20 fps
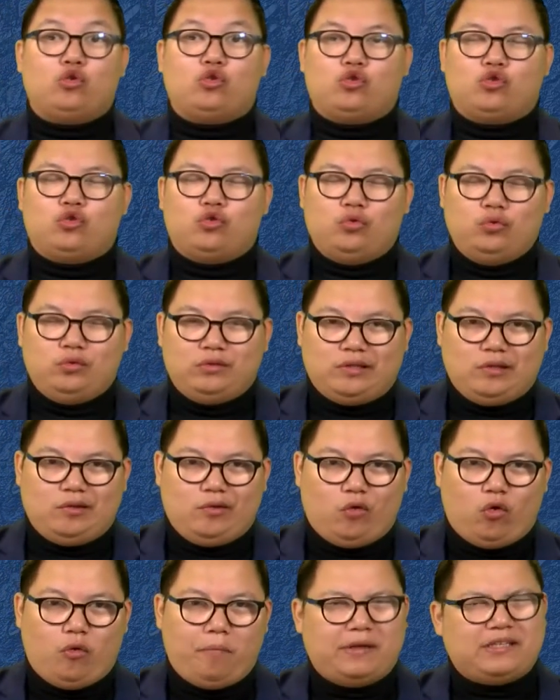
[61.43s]

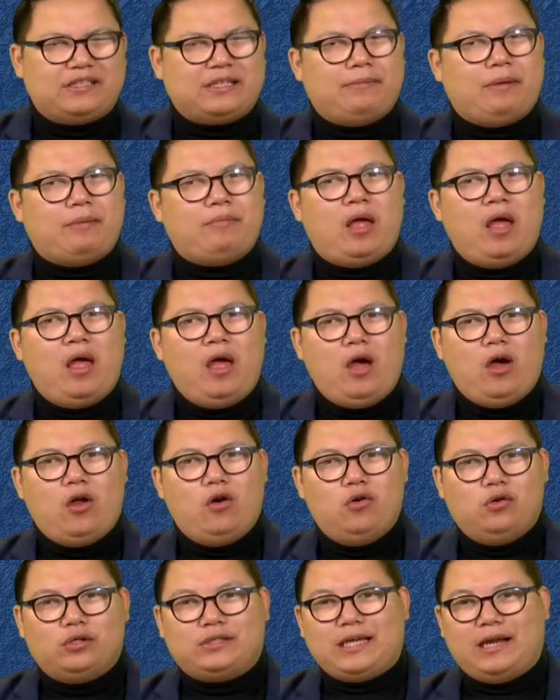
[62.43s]
chuté. On repassera même
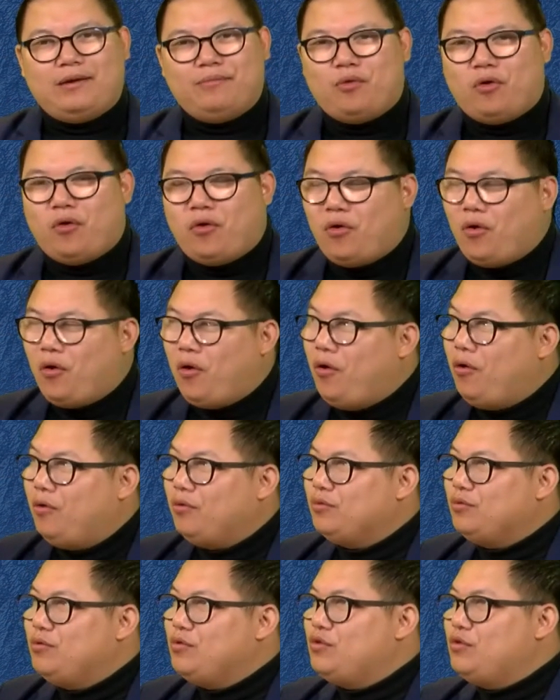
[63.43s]
localement en
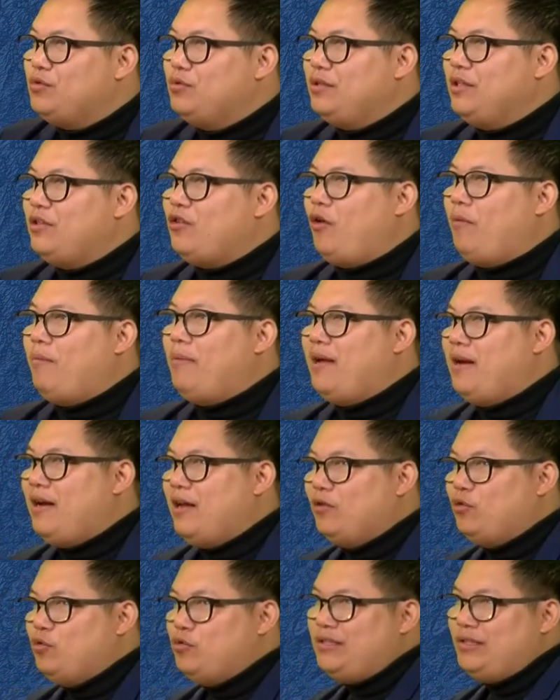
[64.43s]
dessous des
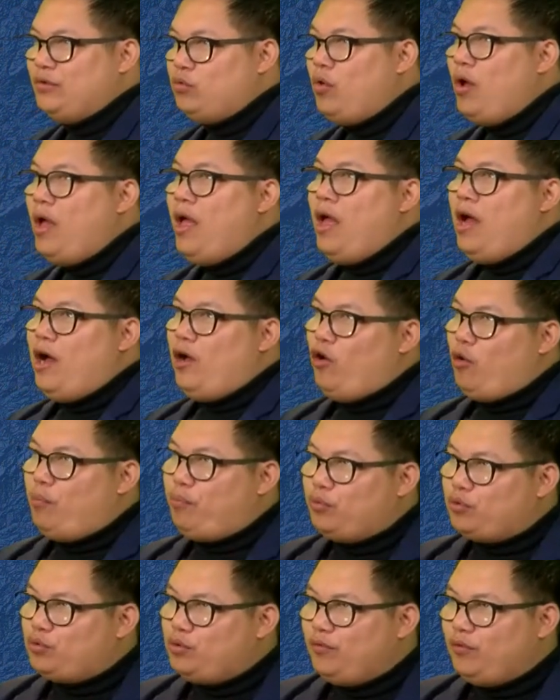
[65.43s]
normales de saison. Alors
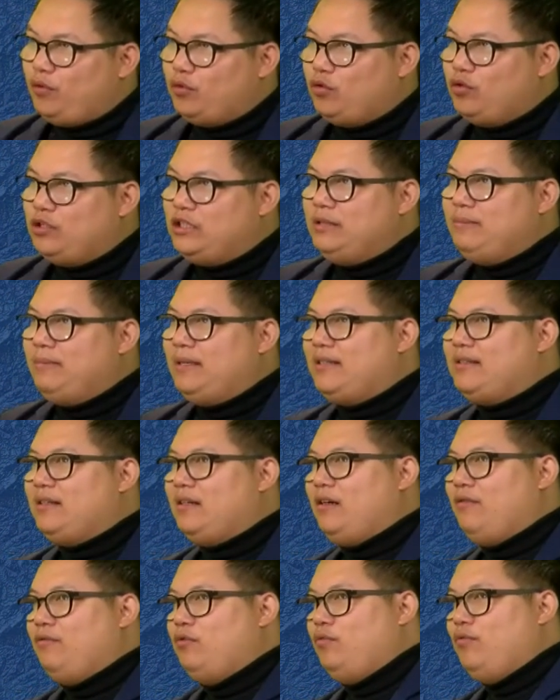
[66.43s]
pour ce vendredi
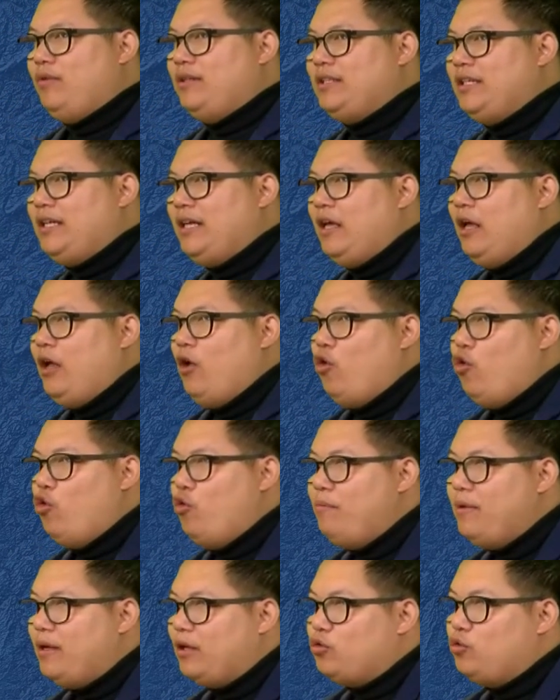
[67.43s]
matin, vous le voyez,
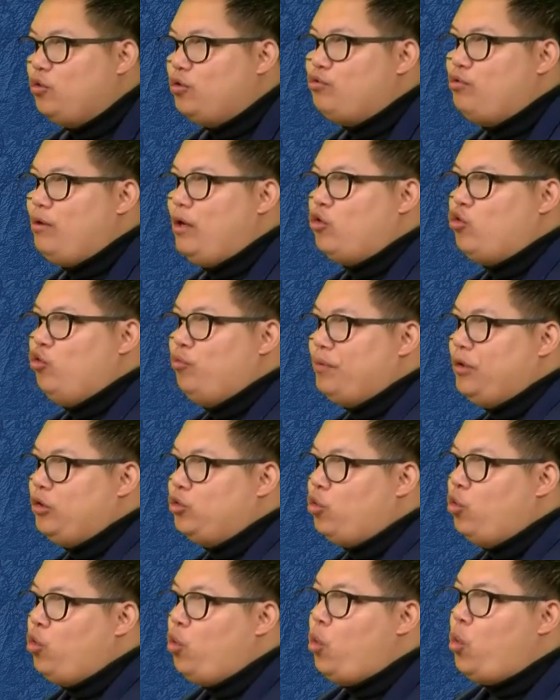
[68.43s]
le mercure sera compris
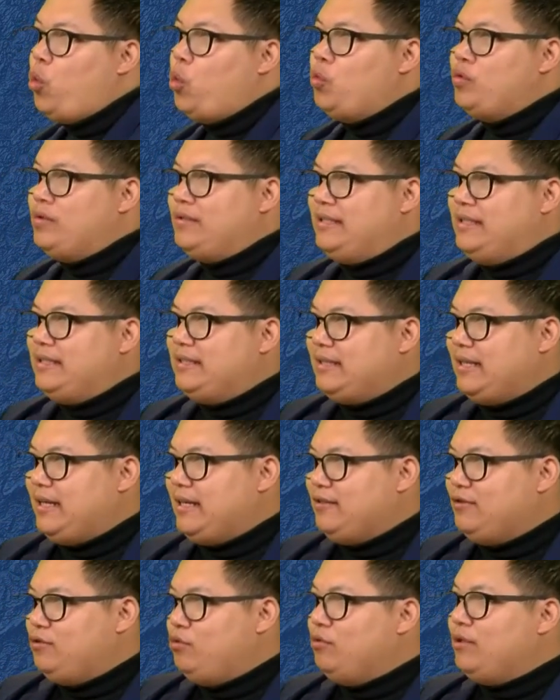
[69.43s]
entre 11 et
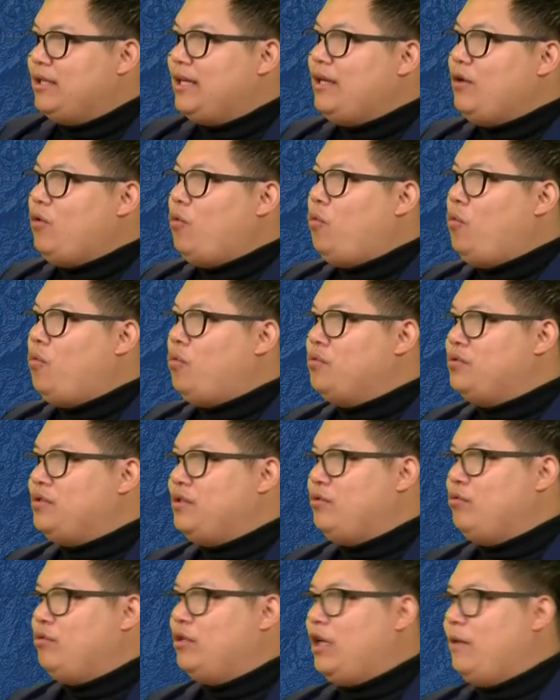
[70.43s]
13 degrés. 11
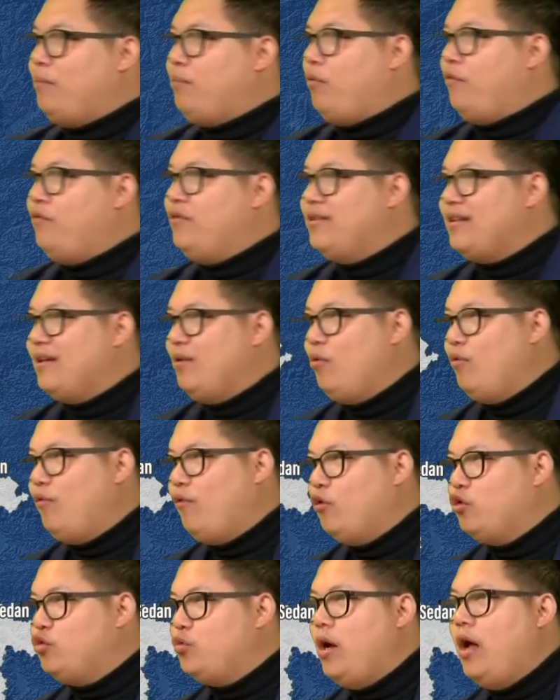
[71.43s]
degrés pour
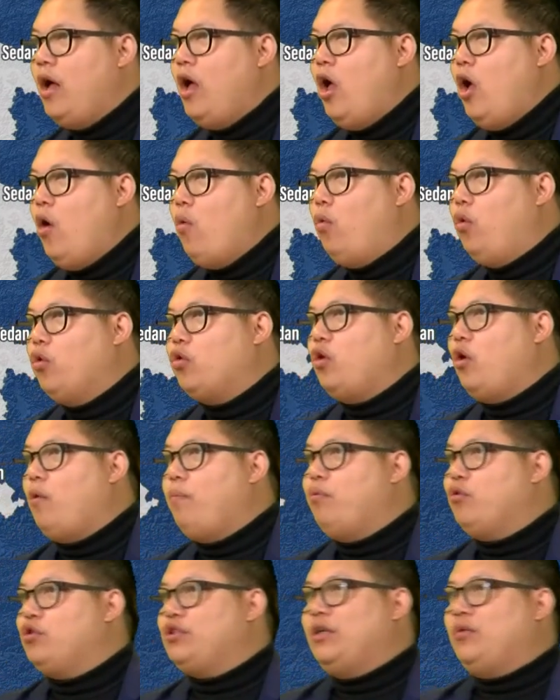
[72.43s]
Vitry-le-François ou
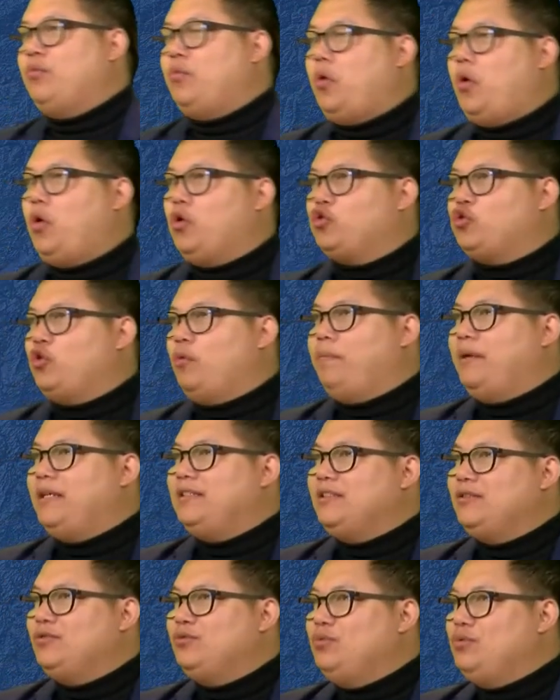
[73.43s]
encore pour Chalon en
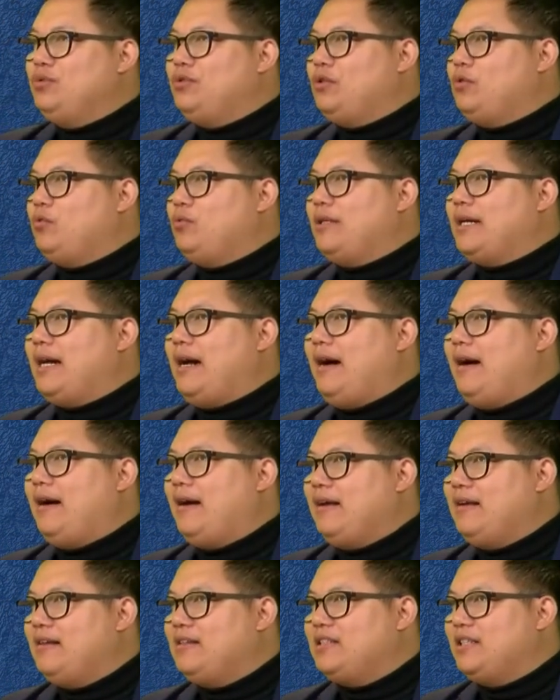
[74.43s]
Champagne, 12 degrés à
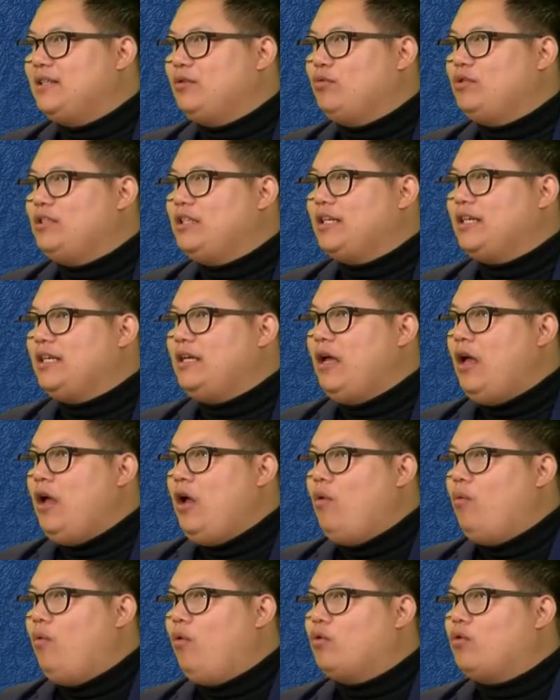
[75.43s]
Reims, Château-Thierry
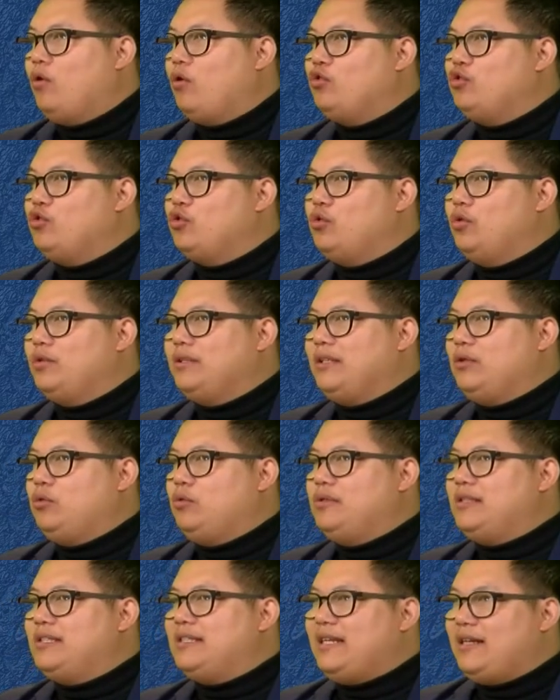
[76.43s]
ou encore du côté
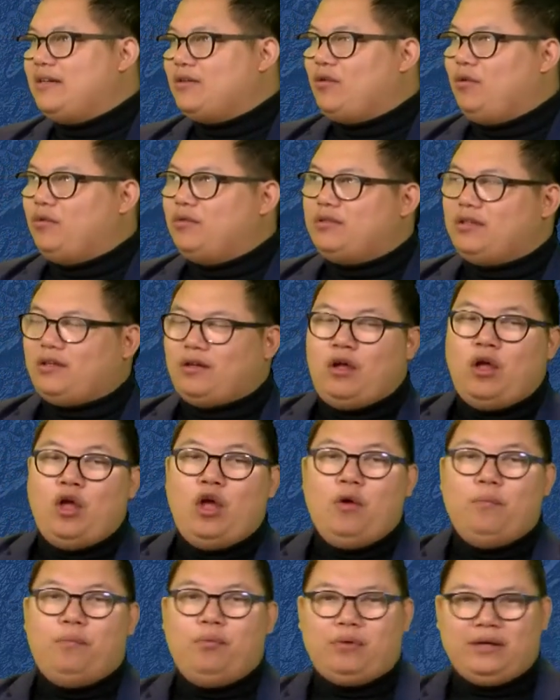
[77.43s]
de Saint-Quentin.
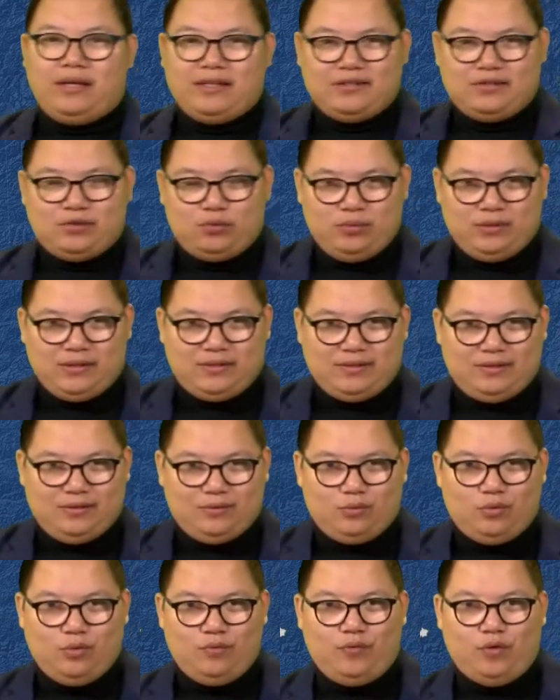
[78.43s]
Pour la suite
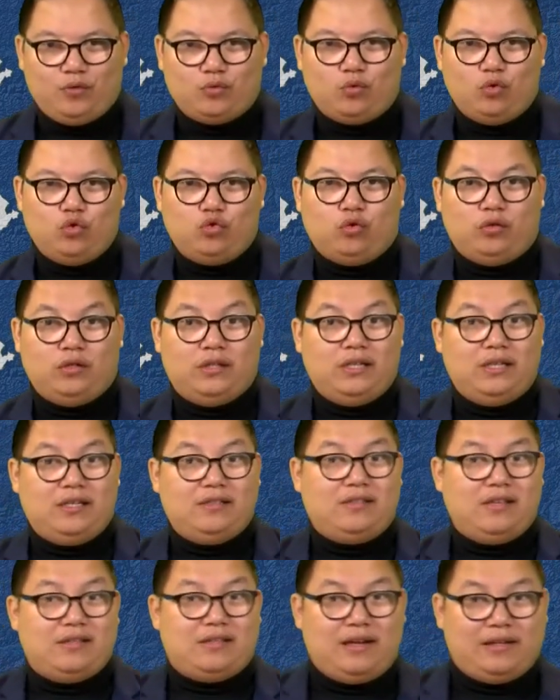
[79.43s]
de votre journée,
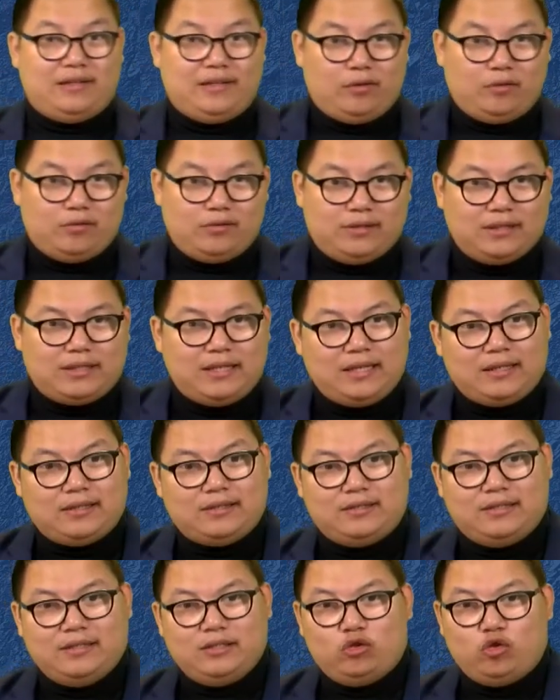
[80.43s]
cette alternance
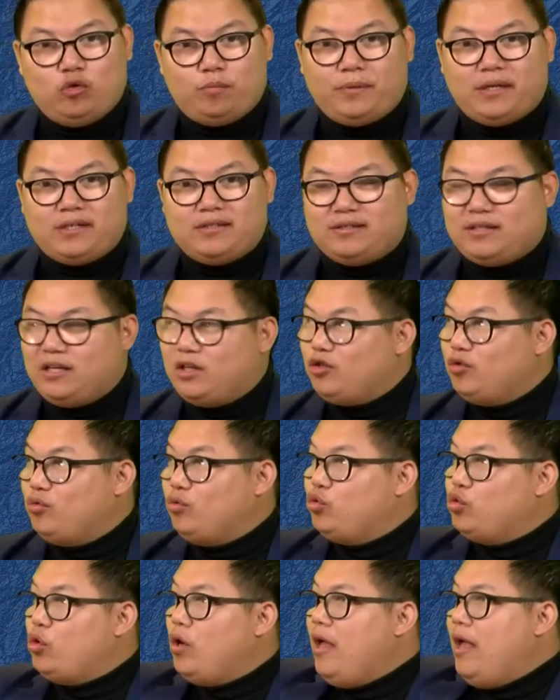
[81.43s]
d'éclaircies, de passage
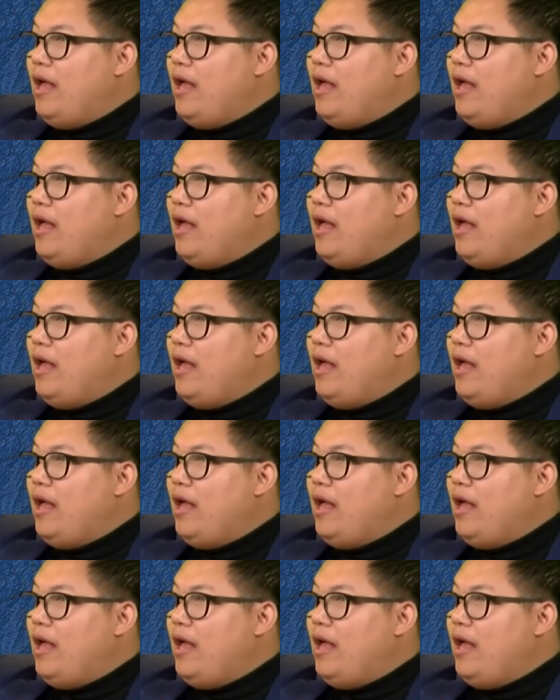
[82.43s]
passages jeu